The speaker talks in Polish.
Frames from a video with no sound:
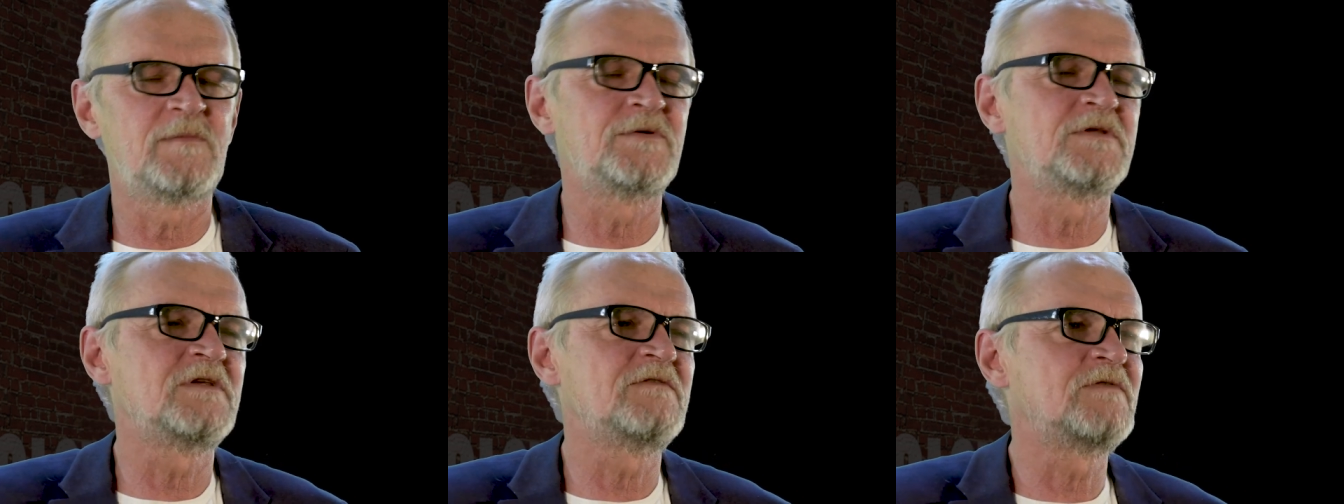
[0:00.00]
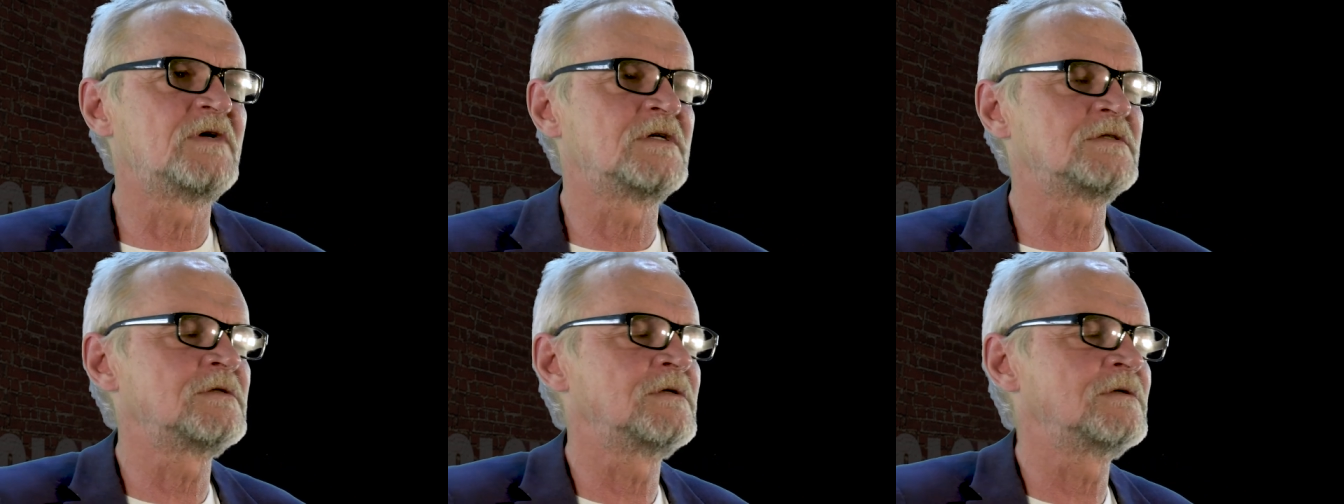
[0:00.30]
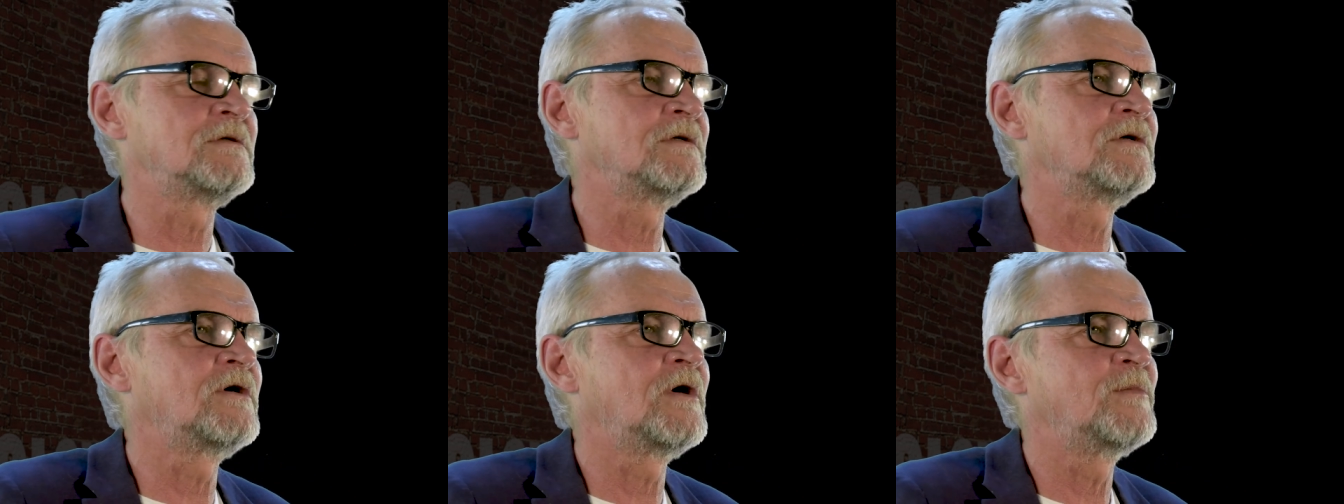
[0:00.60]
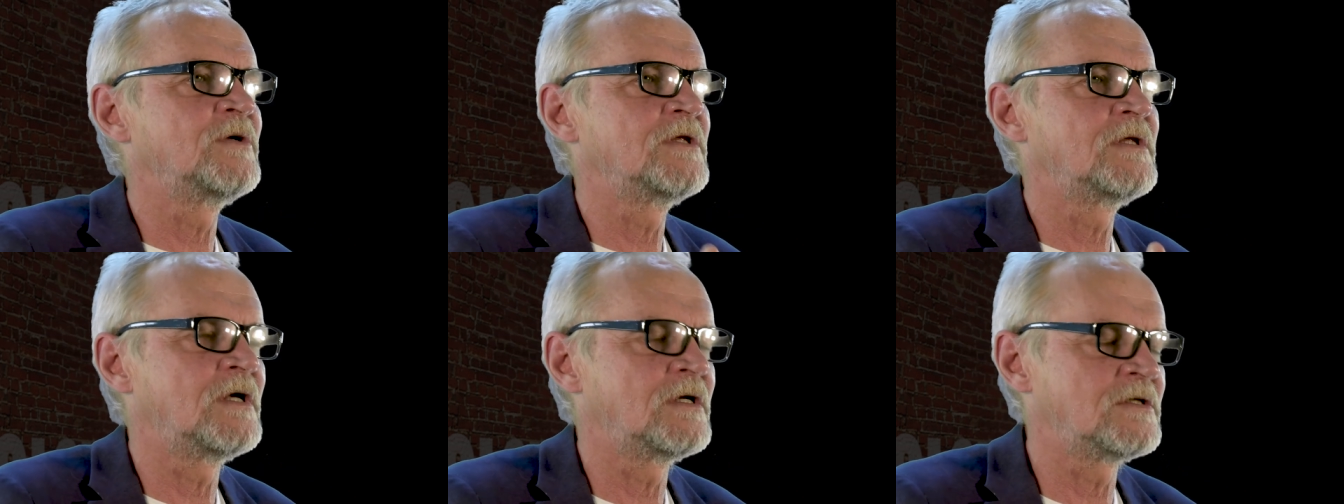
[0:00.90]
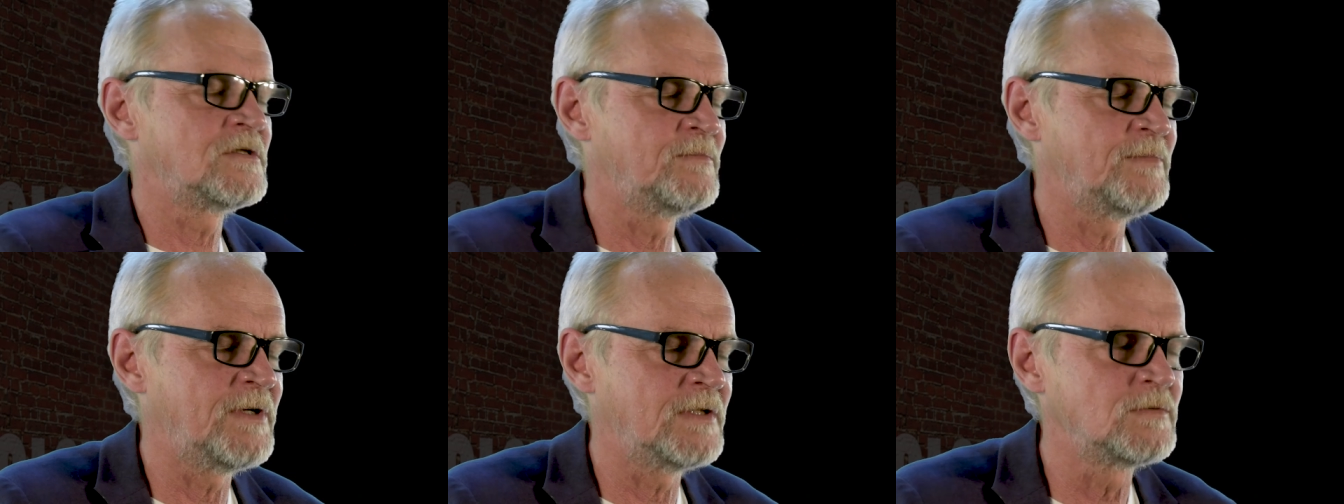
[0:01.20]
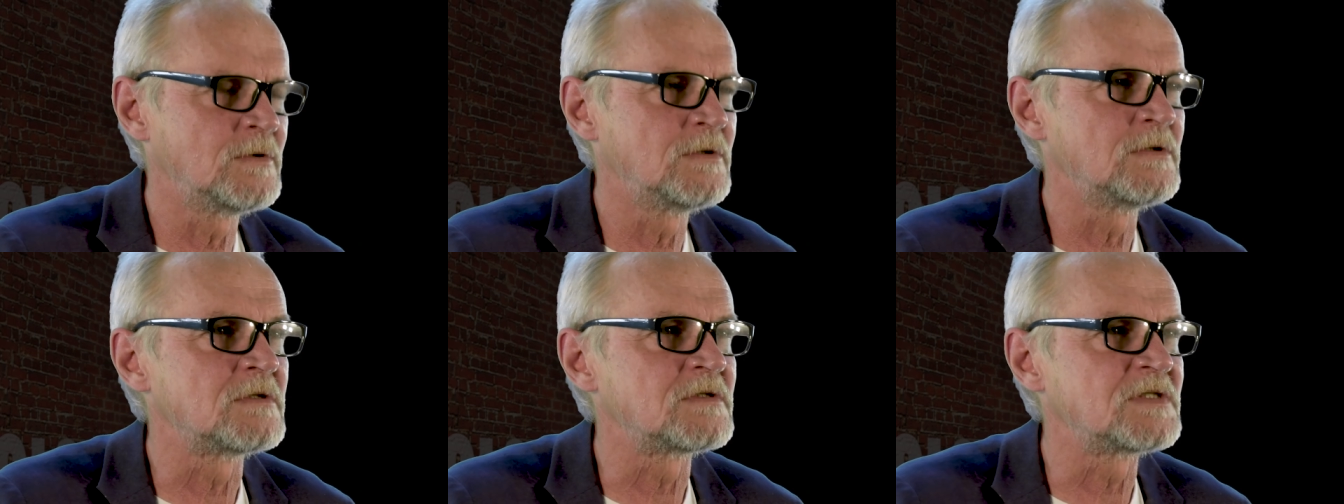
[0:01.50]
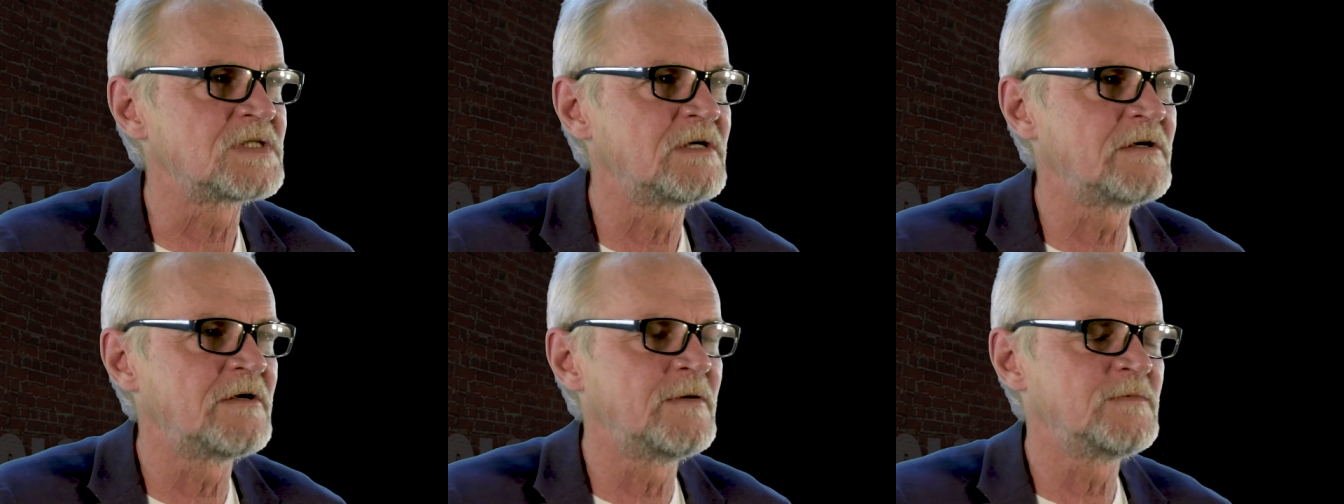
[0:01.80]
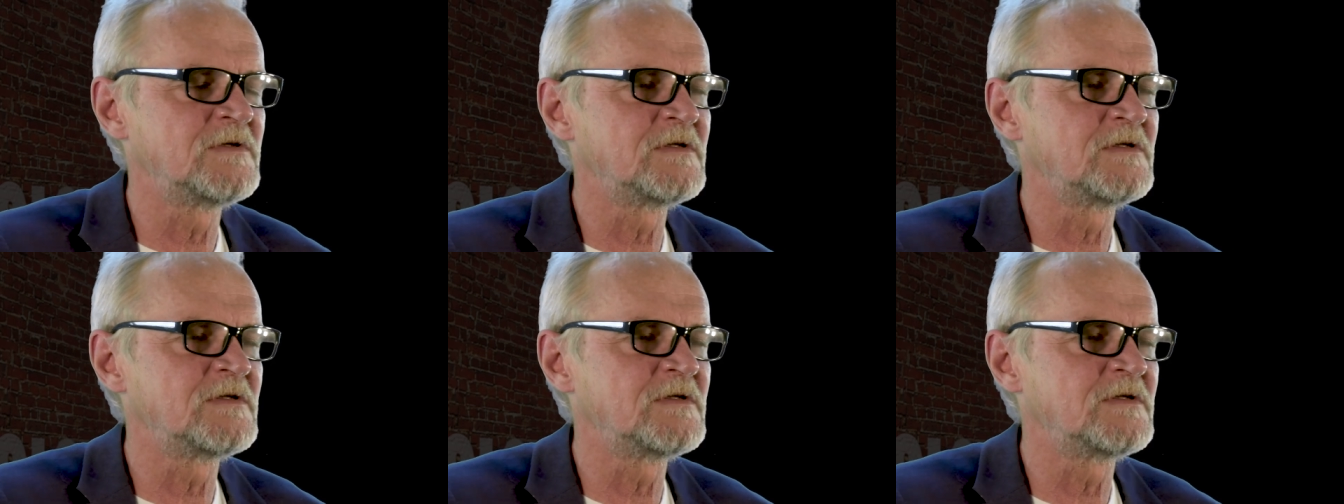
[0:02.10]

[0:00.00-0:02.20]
ponieważ no, tych komentarzy padło już całe